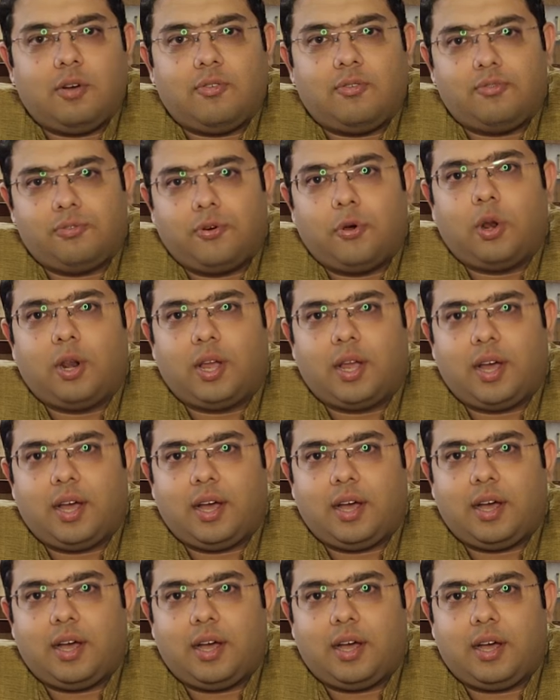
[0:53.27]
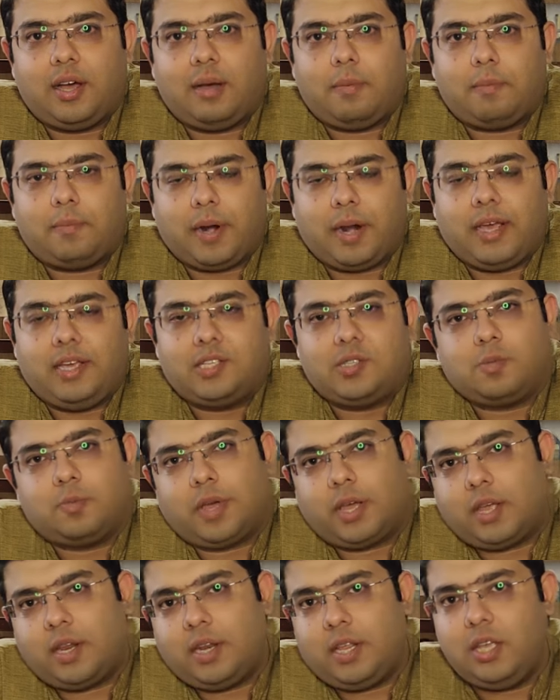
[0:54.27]
फुल uh, का प्राइस uh,
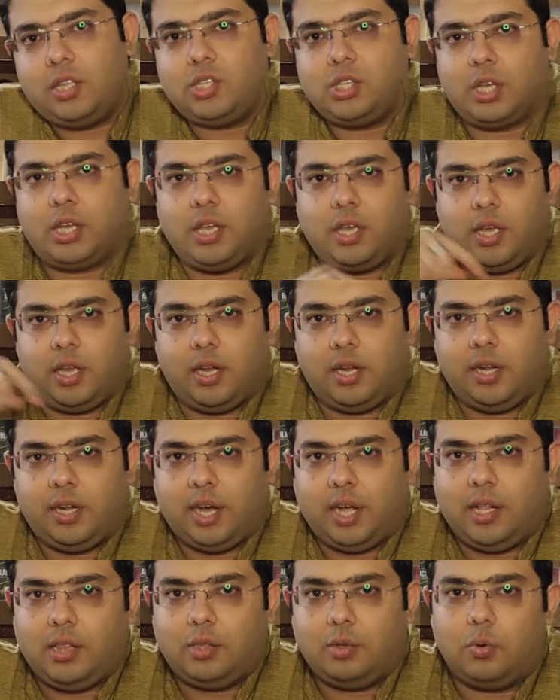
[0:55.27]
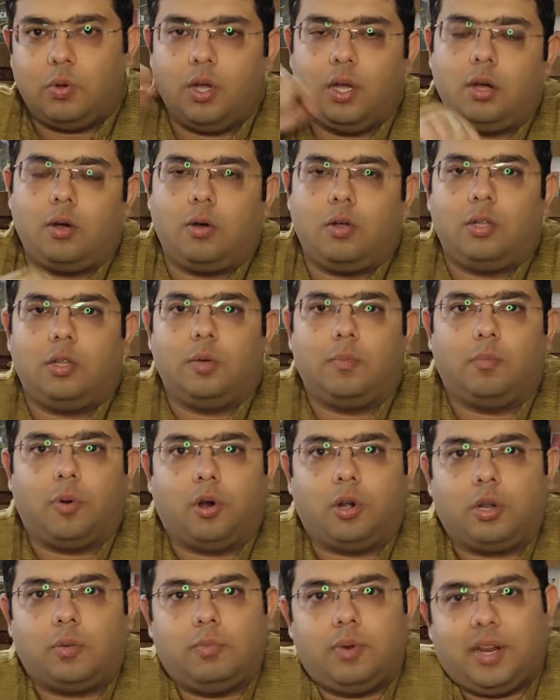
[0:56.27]
मैं नीचे डाल दूंगा ऑन द
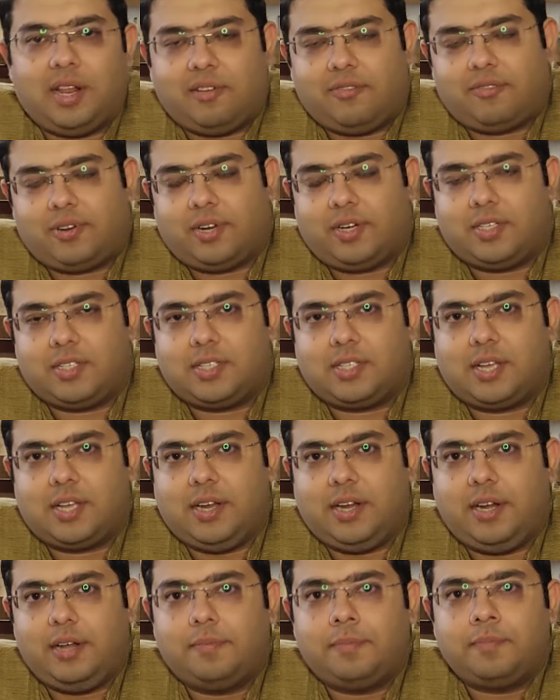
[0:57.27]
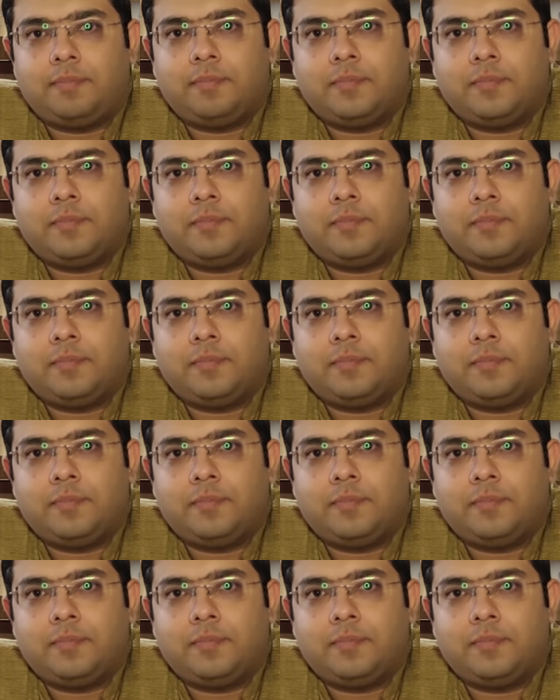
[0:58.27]
बॉटम लेफ्ट हैंड साइड